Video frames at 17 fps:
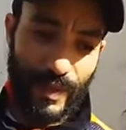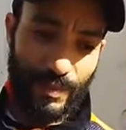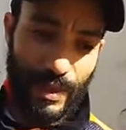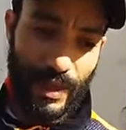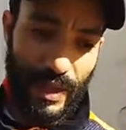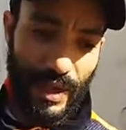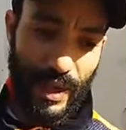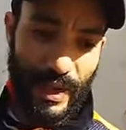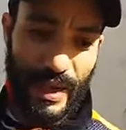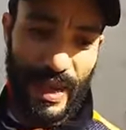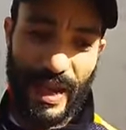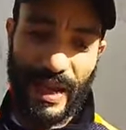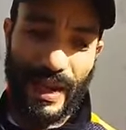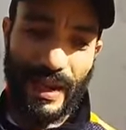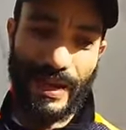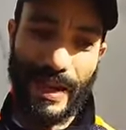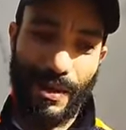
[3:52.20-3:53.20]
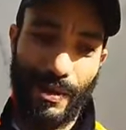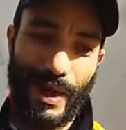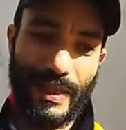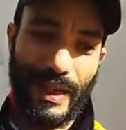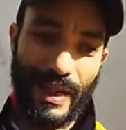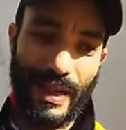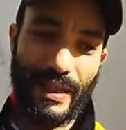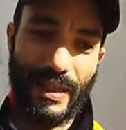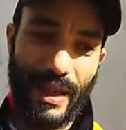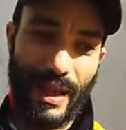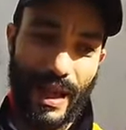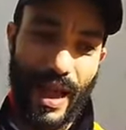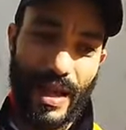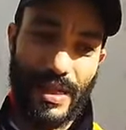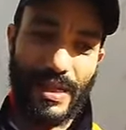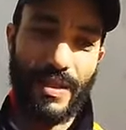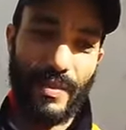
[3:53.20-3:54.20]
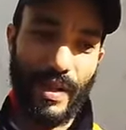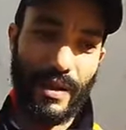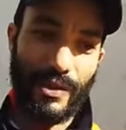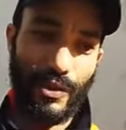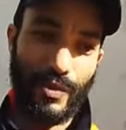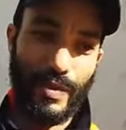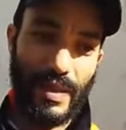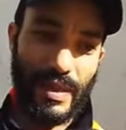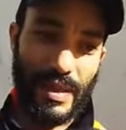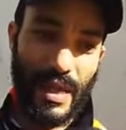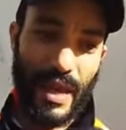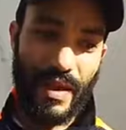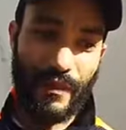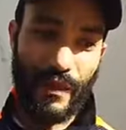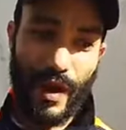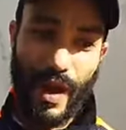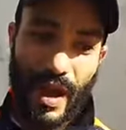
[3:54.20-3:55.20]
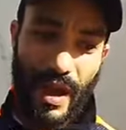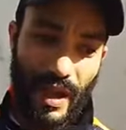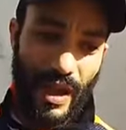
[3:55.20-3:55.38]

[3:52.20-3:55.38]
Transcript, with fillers: يعني التصرف اللي الرد اللي قاسم عنده بزاف يعني